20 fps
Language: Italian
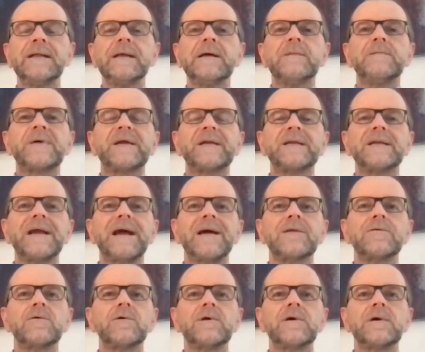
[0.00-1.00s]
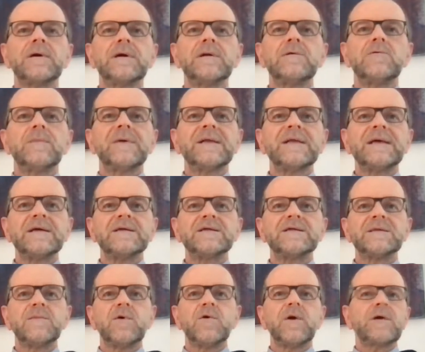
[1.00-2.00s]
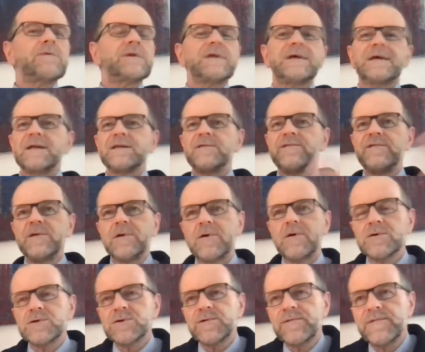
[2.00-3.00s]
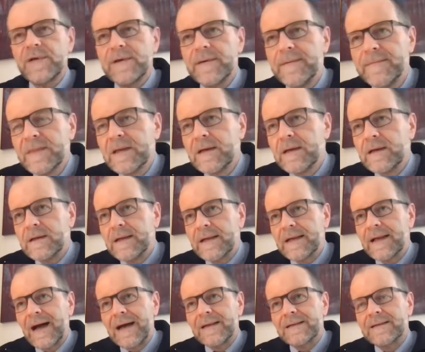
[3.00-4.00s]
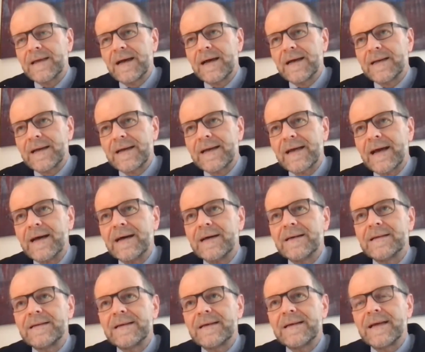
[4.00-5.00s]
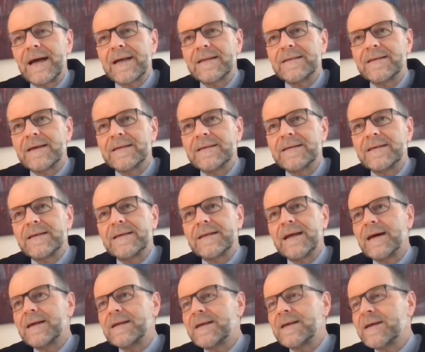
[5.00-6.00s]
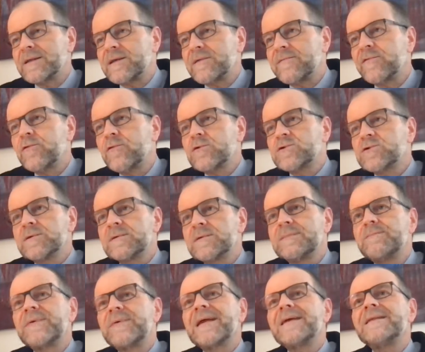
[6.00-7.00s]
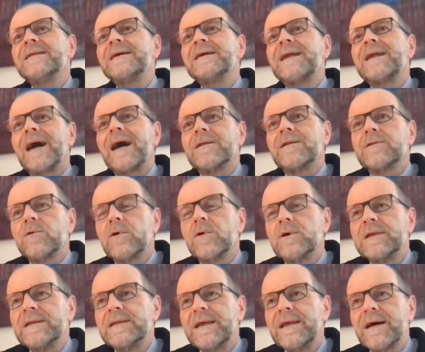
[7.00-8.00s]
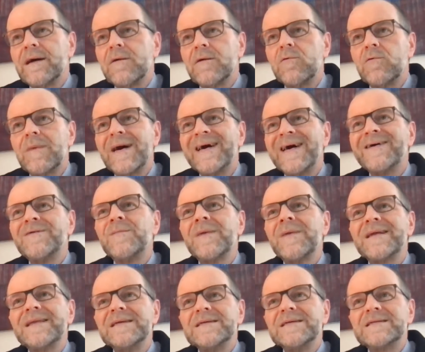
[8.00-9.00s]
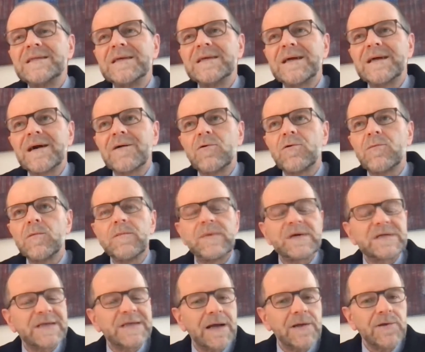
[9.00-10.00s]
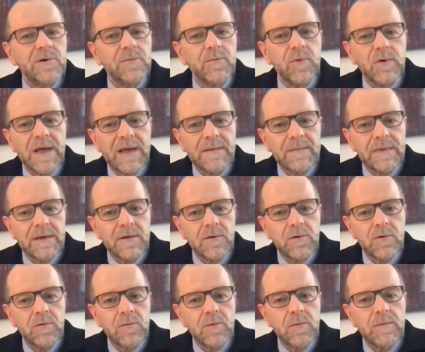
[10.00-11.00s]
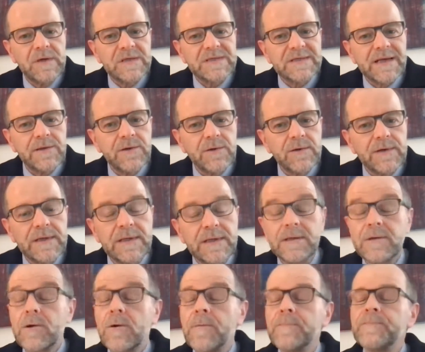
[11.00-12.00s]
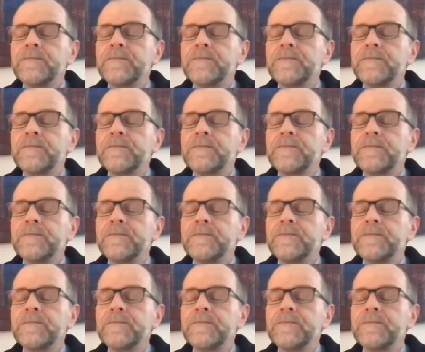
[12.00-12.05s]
prenderanno eh, l'umanesimo e quindi grandi filosofi legati a Lacan, legati a Derrida, legati a Foucault, prenderanno l'idea um- umanistica come un bersaglio polemico, come un bersaglio critico.